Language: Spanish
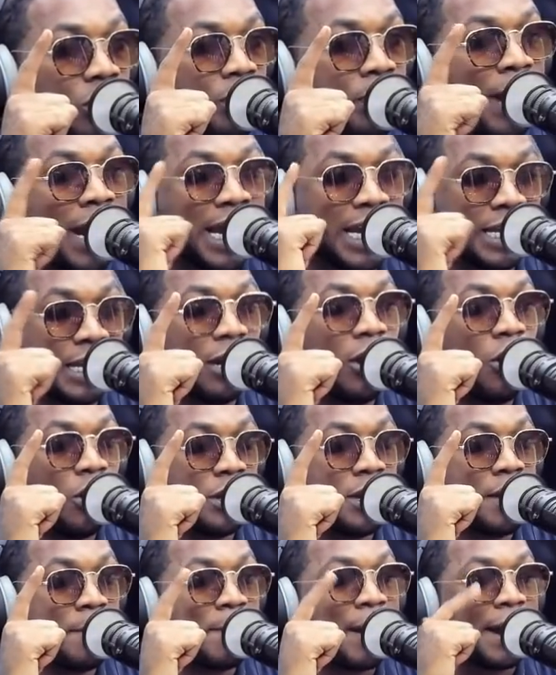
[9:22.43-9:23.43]
para que,
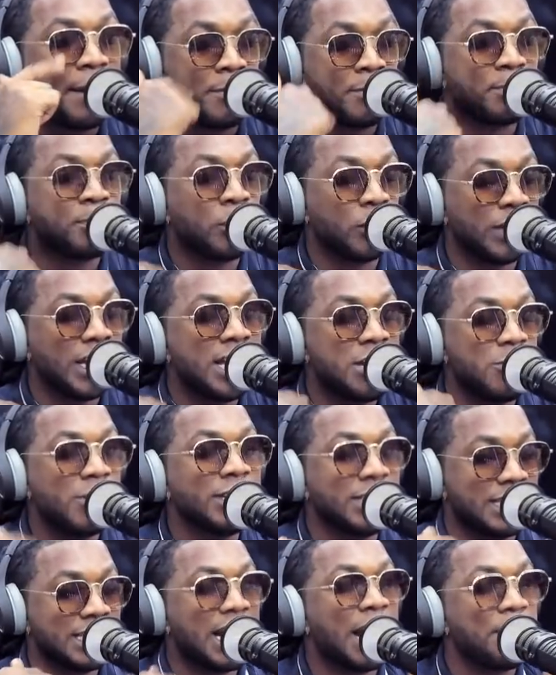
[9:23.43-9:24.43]
oye, para poder yo
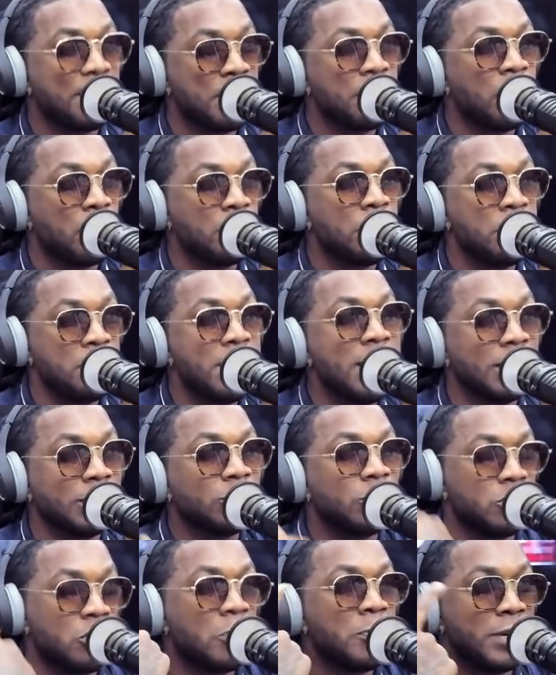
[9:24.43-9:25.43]
entrar a mi
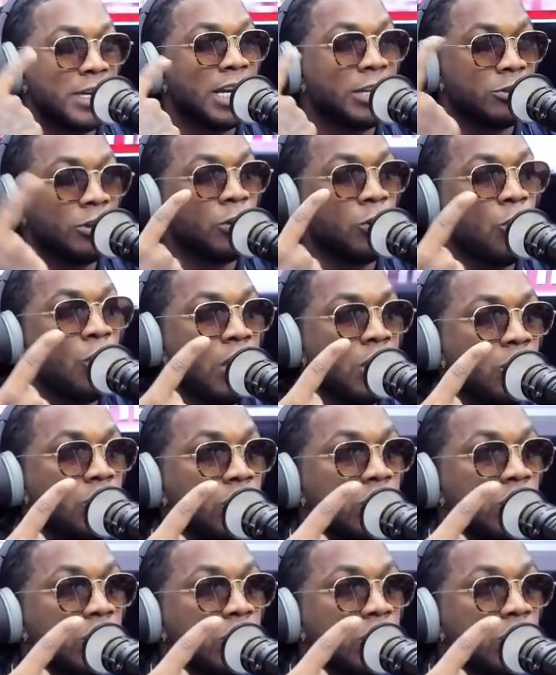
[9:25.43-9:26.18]
movimiento, yo mirando el juego,